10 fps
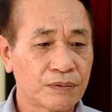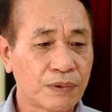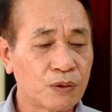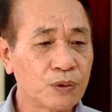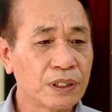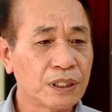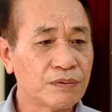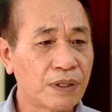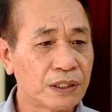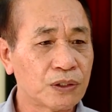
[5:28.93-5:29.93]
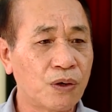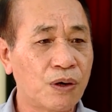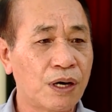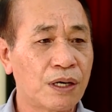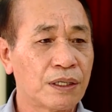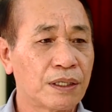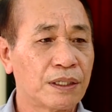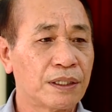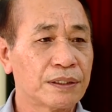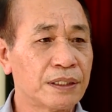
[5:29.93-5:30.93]
phát huy cái vai trò
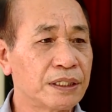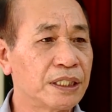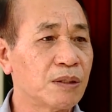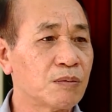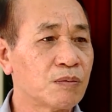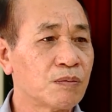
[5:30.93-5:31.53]
à, trách nhiệm